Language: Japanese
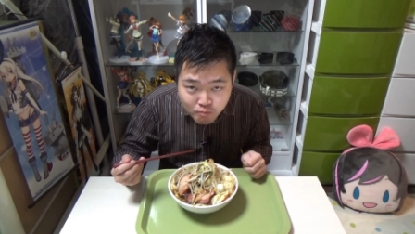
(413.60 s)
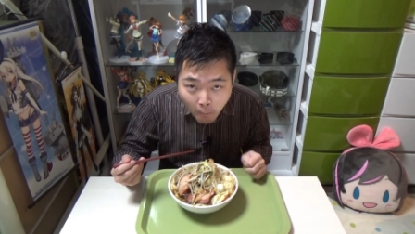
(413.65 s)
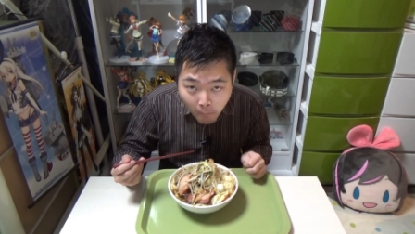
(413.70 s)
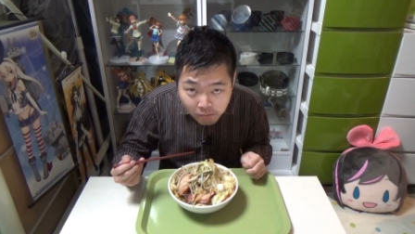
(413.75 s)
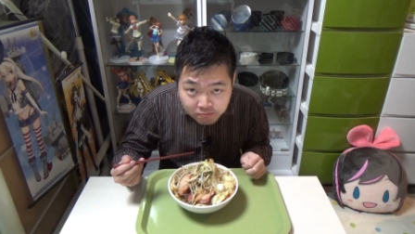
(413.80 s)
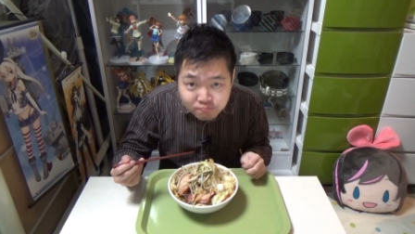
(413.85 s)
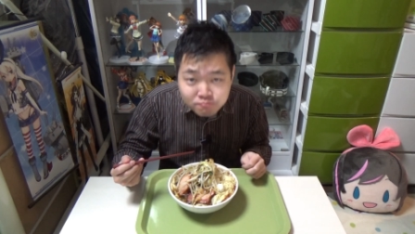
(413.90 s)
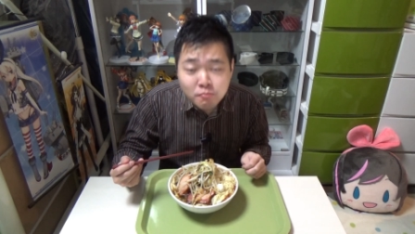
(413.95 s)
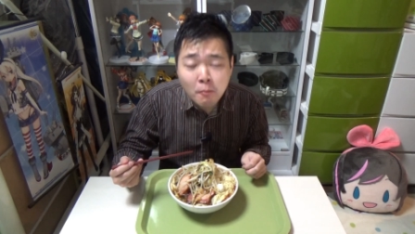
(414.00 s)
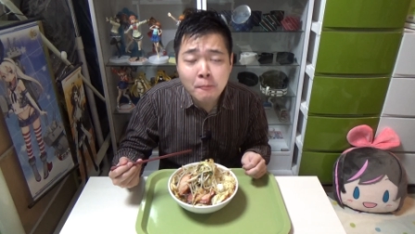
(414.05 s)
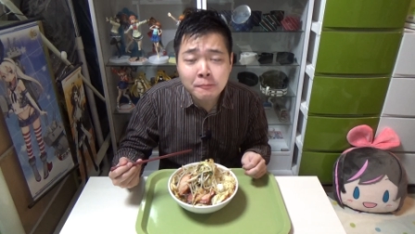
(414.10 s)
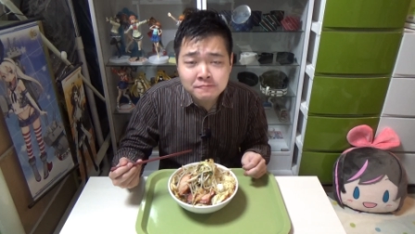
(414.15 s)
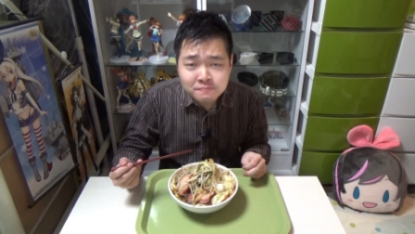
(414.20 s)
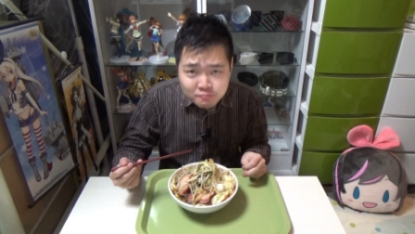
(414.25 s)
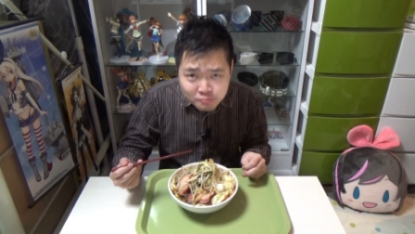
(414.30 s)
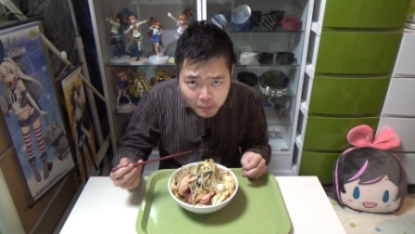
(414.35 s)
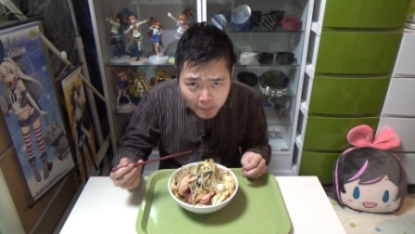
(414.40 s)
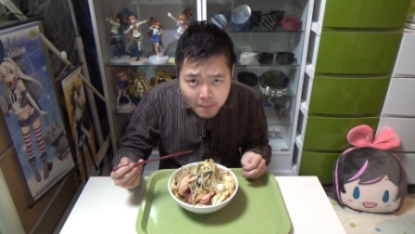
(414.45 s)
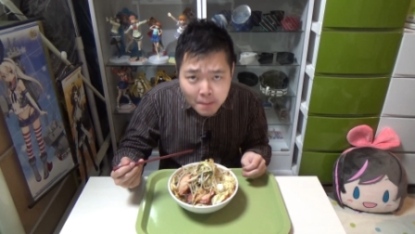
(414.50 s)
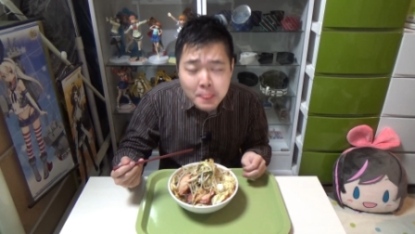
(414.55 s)
うんう
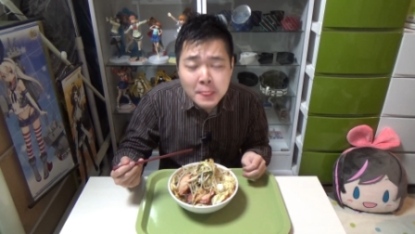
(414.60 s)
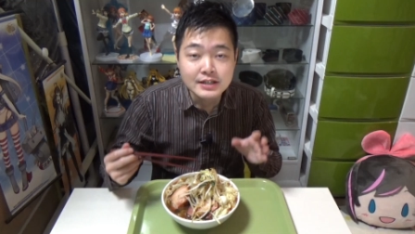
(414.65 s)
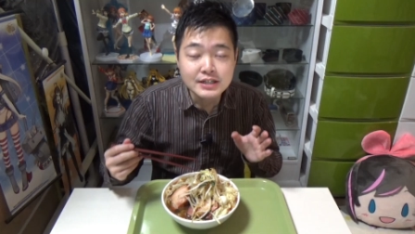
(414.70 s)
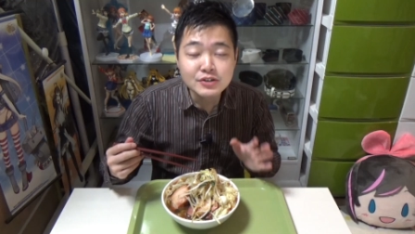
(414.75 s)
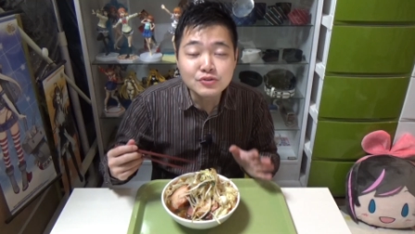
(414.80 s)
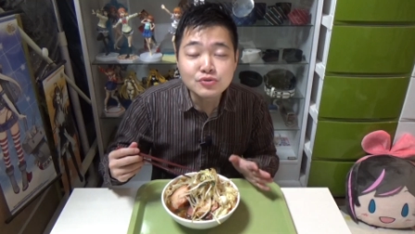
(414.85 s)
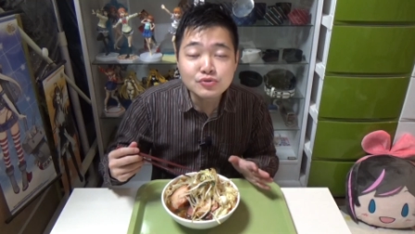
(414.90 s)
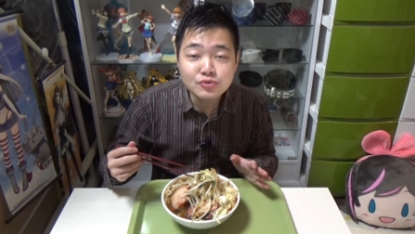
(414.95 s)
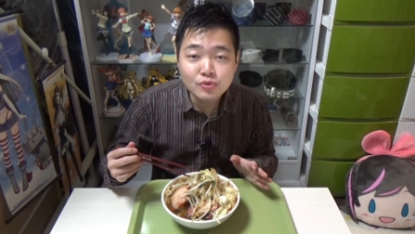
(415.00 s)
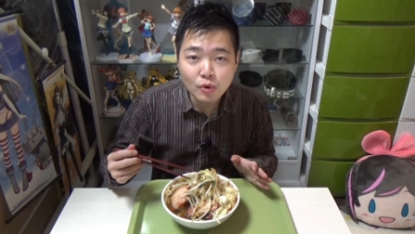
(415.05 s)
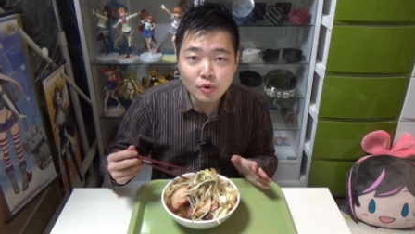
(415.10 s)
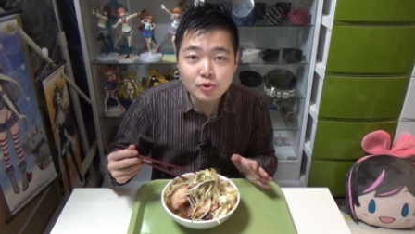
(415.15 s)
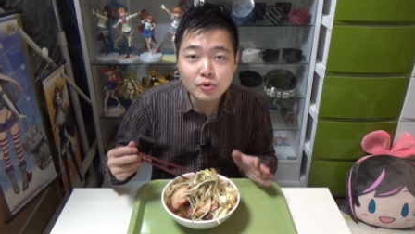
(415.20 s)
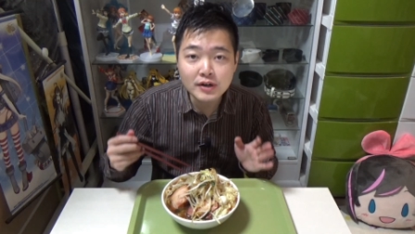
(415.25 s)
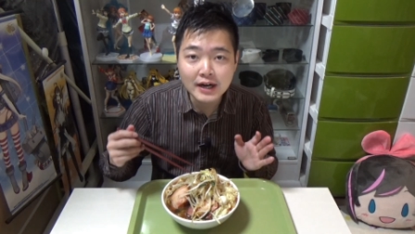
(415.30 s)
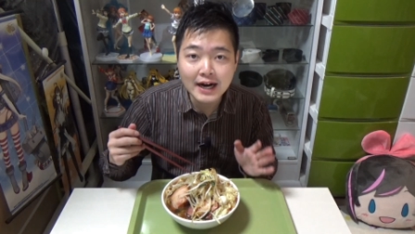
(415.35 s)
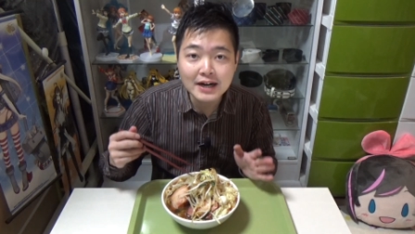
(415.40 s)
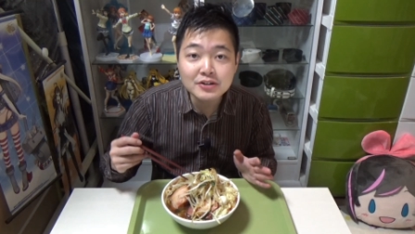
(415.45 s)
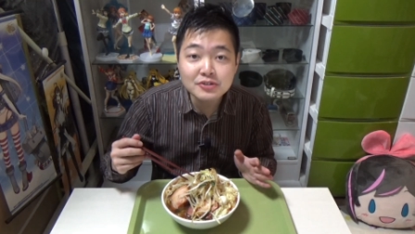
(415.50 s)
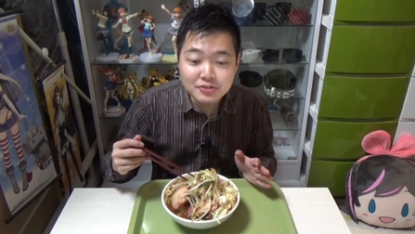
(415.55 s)
ん2分ほど
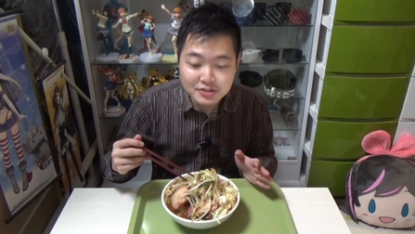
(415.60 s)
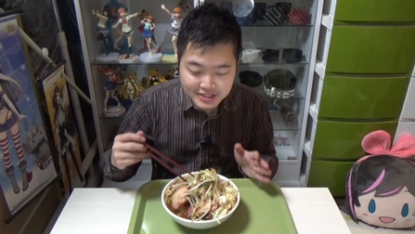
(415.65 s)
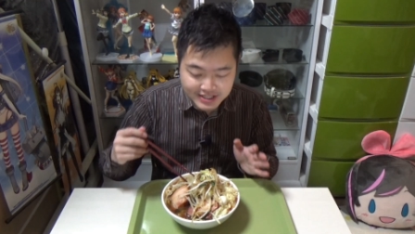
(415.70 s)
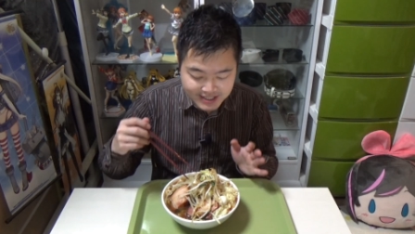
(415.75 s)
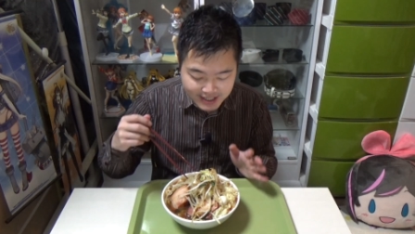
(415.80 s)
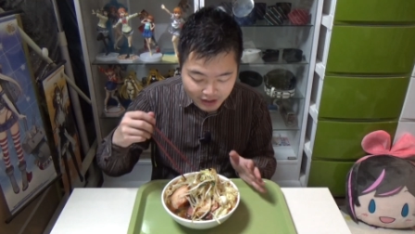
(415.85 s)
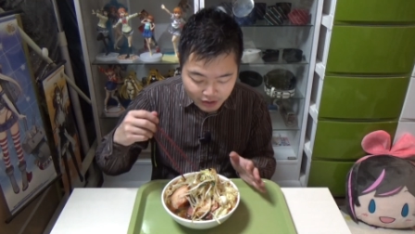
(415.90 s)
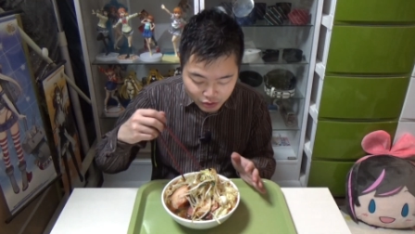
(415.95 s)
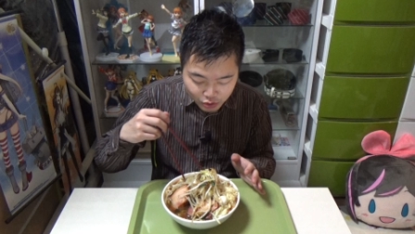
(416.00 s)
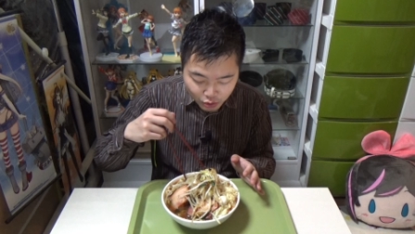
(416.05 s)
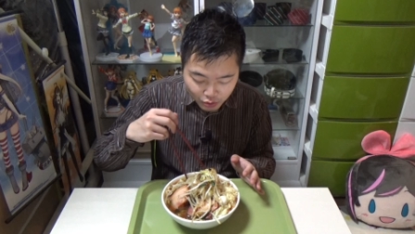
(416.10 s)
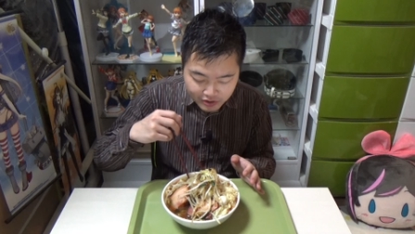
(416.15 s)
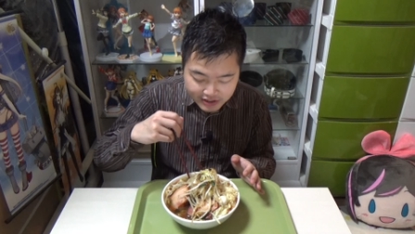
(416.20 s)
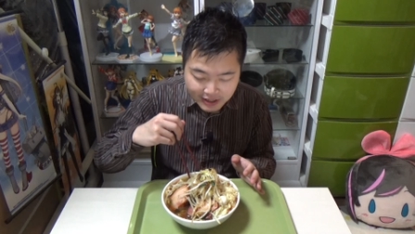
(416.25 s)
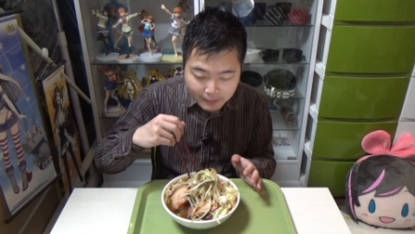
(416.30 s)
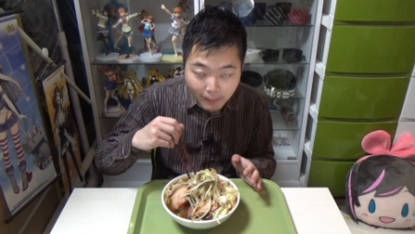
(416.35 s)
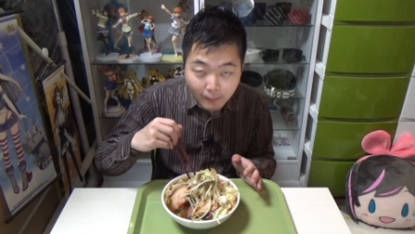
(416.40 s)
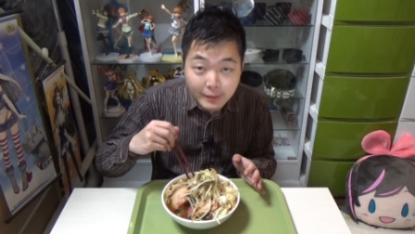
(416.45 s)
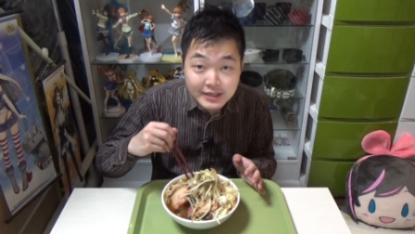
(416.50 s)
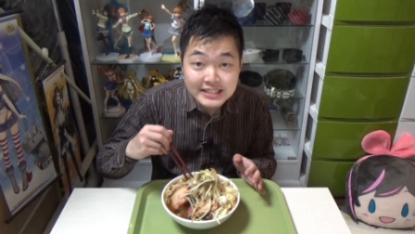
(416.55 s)
軽くさっと
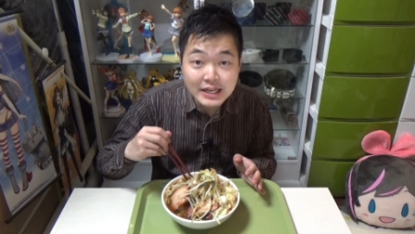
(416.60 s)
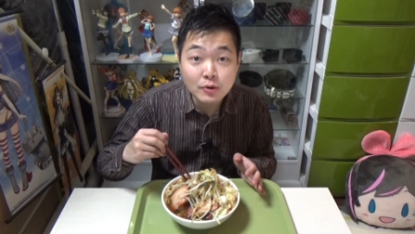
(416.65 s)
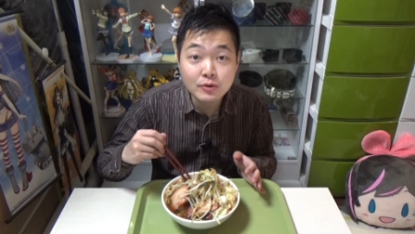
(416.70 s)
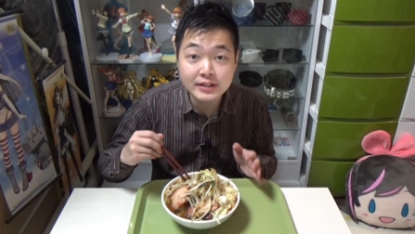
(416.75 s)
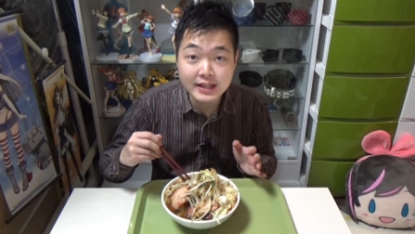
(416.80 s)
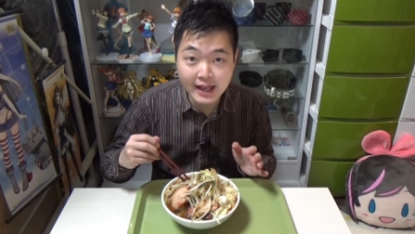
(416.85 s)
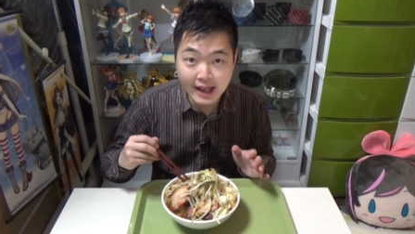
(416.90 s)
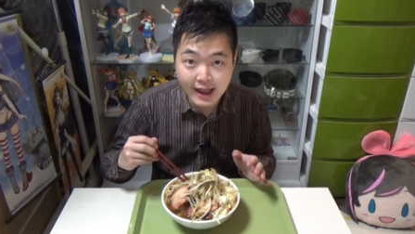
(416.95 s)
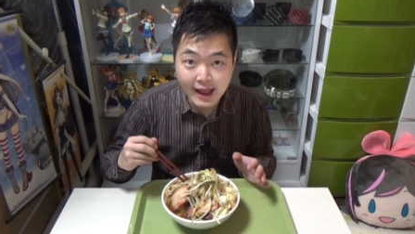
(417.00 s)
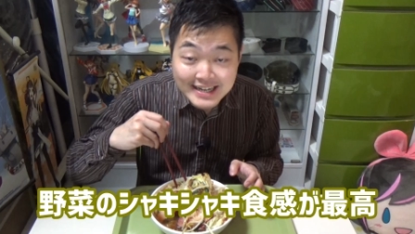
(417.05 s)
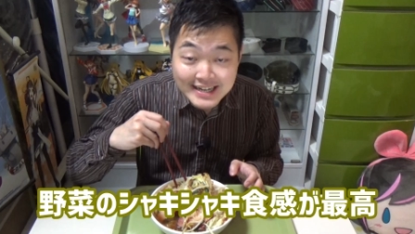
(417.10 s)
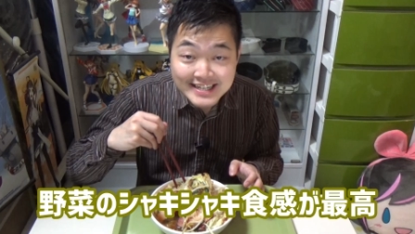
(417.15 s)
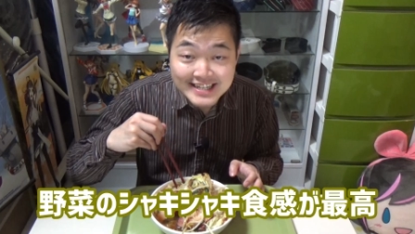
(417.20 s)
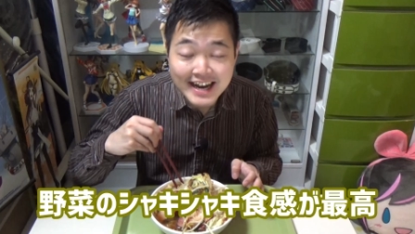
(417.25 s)
炒めましたので